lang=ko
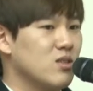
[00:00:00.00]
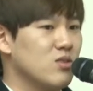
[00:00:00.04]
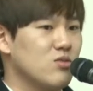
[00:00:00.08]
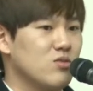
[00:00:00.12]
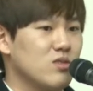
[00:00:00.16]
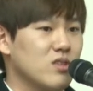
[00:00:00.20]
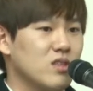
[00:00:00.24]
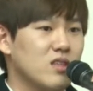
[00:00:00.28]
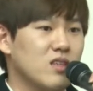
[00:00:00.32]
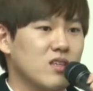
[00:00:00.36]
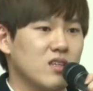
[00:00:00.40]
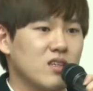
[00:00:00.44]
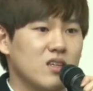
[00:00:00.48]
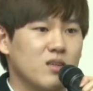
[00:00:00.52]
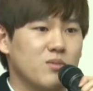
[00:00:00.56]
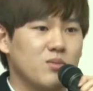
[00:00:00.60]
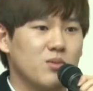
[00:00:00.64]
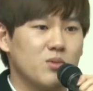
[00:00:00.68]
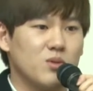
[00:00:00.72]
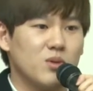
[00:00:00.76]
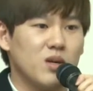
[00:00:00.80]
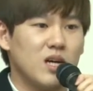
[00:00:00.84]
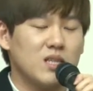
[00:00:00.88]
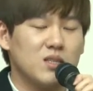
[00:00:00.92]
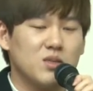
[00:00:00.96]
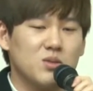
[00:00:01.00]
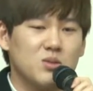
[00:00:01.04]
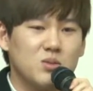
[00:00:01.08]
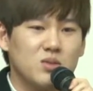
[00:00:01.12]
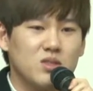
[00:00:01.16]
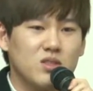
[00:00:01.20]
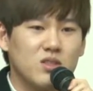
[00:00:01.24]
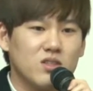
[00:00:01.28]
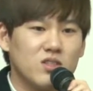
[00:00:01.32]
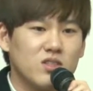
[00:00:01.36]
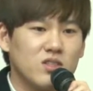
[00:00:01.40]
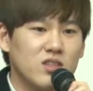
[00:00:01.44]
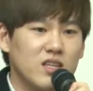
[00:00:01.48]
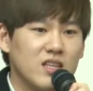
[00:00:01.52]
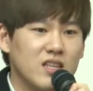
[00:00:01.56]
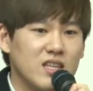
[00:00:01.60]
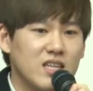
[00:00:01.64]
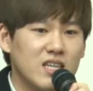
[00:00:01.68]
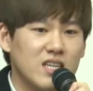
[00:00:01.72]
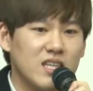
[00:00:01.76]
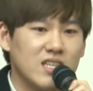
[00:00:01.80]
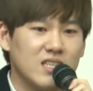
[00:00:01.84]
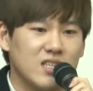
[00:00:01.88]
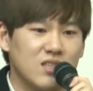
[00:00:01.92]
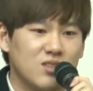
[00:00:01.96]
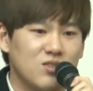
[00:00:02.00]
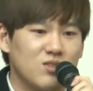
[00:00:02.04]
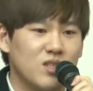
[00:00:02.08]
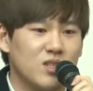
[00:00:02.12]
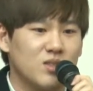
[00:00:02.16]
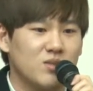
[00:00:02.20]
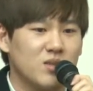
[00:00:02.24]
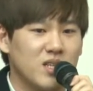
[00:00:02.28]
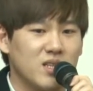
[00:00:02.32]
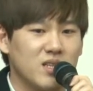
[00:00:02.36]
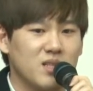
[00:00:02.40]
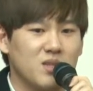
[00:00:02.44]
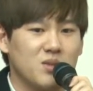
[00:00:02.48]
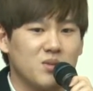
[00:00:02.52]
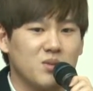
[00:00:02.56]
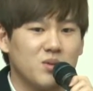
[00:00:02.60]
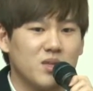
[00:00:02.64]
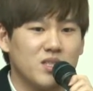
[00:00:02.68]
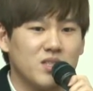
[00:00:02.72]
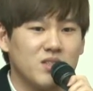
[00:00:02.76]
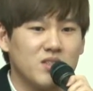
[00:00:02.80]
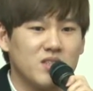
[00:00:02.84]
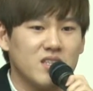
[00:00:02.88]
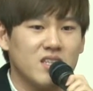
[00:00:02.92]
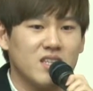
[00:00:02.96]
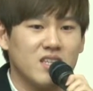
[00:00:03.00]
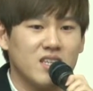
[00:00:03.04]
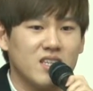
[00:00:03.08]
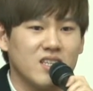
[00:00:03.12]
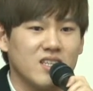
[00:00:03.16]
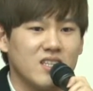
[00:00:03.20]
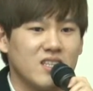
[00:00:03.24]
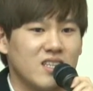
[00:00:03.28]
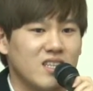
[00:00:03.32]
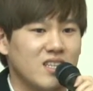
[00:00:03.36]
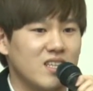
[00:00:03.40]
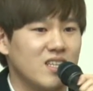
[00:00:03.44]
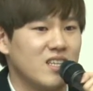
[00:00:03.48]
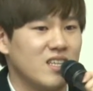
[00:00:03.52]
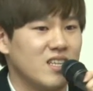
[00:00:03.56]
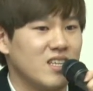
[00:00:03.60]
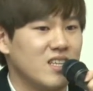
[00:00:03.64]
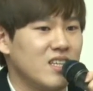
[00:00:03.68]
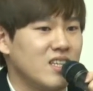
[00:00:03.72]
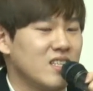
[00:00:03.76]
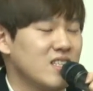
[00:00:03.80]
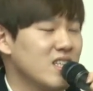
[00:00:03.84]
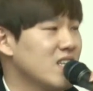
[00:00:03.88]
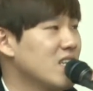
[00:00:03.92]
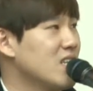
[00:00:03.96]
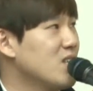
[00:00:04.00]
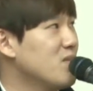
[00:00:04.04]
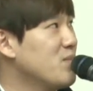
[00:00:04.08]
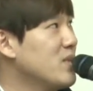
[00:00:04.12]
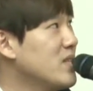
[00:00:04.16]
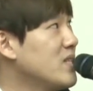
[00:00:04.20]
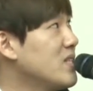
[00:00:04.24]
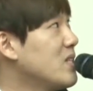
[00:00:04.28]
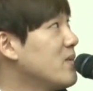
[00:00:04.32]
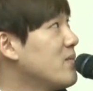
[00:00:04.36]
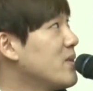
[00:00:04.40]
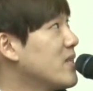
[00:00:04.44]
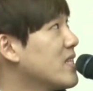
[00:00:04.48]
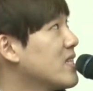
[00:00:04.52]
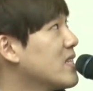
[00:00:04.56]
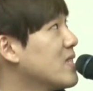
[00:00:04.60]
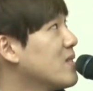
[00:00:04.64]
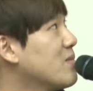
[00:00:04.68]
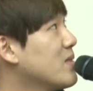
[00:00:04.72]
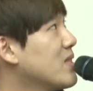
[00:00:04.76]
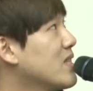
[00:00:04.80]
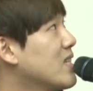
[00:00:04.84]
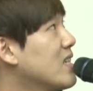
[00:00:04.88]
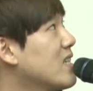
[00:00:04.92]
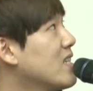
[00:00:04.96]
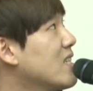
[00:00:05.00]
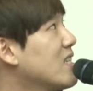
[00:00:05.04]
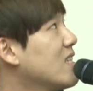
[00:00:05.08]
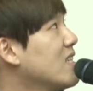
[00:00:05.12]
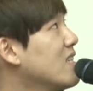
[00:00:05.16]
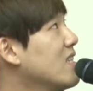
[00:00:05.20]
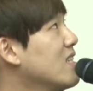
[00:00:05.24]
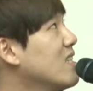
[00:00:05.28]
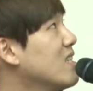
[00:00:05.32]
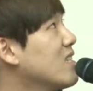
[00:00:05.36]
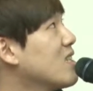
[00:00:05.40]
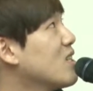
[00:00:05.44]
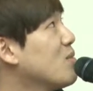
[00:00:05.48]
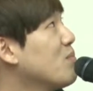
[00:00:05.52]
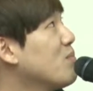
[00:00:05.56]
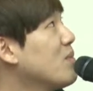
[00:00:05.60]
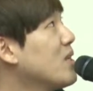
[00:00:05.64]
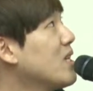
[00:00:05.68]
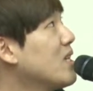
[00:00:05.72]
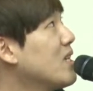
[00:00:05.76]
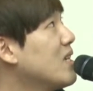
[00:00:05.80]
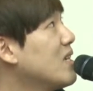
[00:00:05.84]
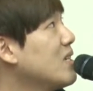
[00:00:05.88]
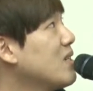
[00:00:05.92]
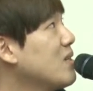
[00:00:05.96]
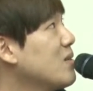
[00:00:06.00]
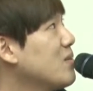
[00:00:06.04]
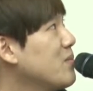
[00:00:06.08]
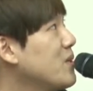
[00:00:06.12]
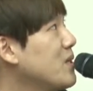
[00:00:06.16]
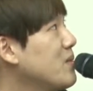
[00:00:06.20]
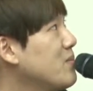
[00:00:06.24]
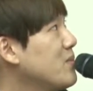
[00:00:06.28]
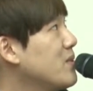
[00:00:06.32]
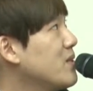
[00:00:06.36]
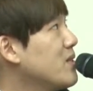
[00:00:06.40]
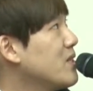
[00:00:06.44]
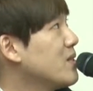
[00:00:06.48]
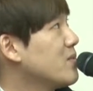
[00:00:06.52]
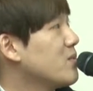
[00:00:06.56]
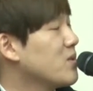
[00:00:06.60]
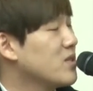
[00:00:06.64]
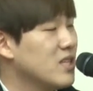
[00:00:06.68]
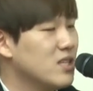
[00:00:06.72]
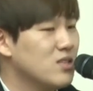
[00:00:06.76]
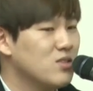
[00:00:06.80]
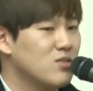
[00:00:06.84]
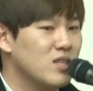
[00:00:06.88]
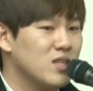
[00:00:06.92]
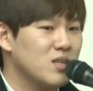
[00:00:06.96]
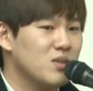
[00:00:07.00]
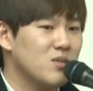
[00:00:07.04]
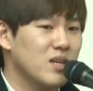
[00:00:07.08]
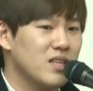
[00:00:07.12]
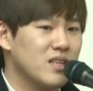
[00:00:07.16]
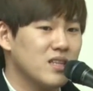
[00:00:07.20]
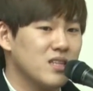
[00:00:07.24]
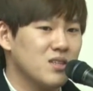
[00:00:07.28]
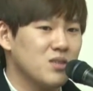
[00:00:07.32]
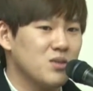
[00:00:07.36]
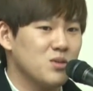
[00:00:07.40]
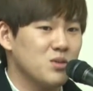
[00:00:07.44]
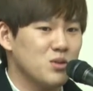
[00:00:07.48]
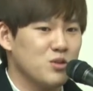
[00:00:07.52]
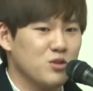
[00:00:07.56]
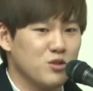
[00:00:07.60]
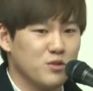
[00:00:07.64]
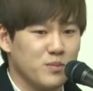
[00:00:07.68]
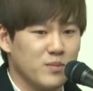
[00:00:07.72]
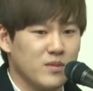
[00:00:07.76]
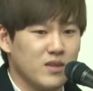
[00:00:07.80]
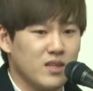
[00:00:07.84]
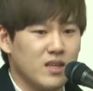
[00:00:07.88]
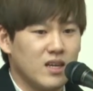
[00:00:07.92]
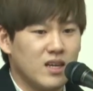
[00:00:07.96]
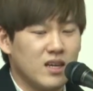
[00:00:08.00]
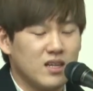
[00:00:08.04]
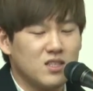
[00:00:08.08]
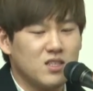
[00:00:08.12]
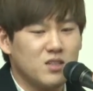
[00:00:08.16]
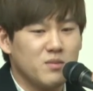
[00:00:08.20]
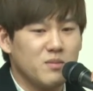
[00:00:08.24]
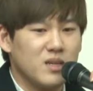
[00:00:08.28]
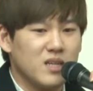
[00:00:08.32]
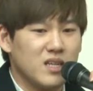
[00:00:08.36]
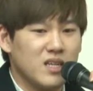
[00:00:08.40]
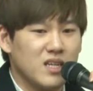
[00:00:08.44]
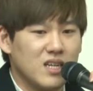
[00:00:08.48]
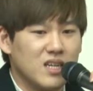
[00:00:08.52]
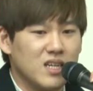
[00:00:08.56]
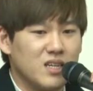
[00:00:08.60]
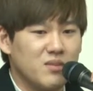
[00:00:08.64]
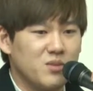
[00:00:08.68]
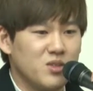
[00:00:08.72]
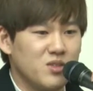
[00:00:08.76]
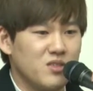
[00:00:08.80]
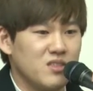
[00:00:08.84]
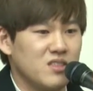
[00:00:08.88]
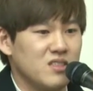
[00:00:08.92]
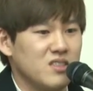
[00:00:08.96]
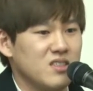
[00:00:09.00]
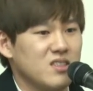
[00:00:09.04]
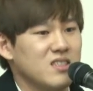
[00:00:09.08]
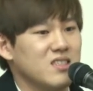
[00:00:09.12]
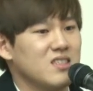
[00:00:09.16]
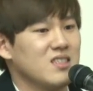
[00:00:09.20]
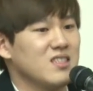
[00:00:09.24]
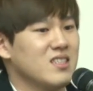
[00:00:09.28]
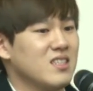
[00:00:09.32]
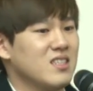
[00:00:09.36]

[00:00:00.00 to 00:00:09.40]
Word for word: 것 중에 되게 뭐 안 좋은 성적인다 재수강도 안 되고 하셨는데 제가 B를 받았습니다. 이게 B랑 B풀 뭐 재수강도 안 되고 학점만 깎아먹는